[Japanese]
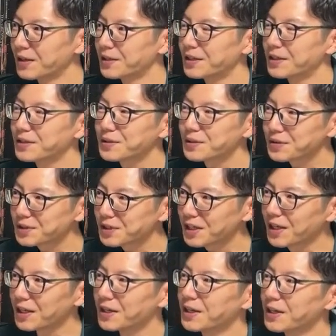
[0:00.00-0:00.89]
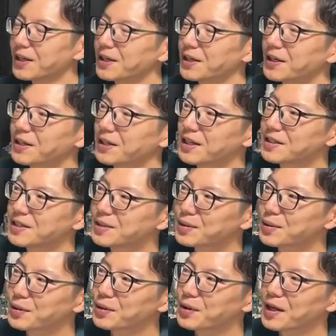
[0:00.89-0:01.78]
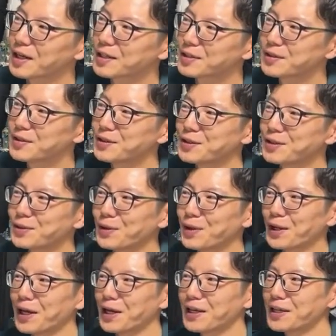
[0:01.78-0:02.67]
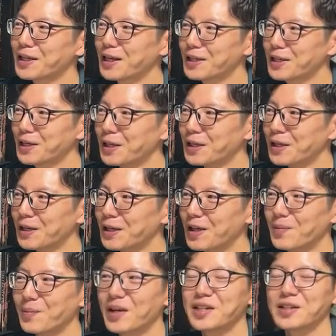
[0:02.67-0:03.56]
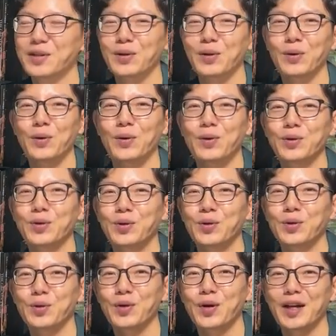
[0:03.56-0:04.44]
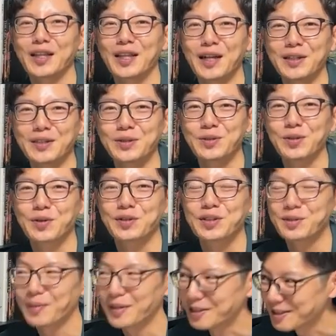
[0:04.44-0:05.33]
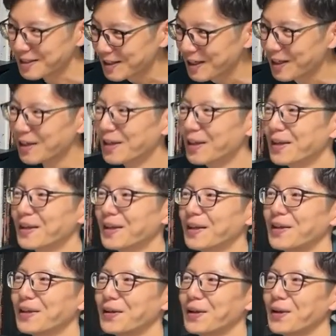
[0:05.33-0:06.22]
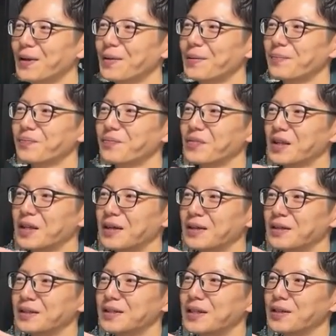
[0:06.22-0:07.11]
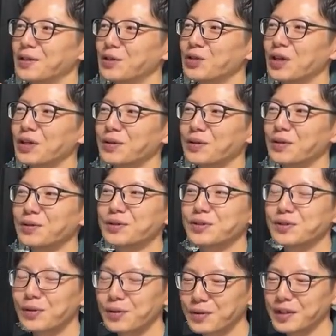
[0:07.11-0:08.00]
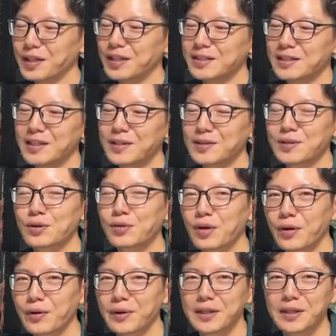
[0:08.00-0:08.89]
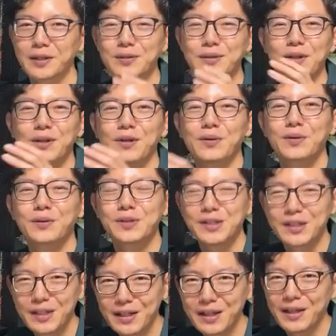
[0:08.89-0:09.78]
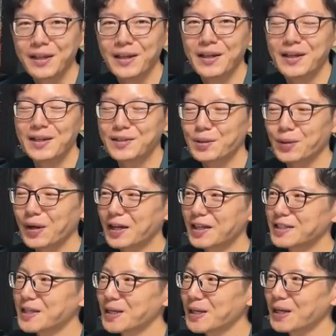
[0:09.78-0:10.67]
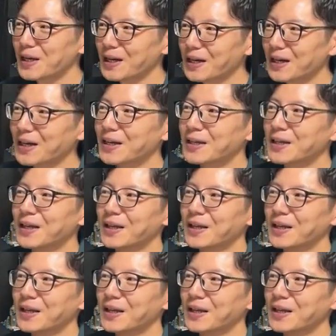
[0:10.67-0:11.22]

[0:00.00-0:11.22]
えー、そして、えー、夏子と勝一の間に、えー、真人の弟が誕生しまして、えー、1946年戦争が終わった次の年に疎開先から、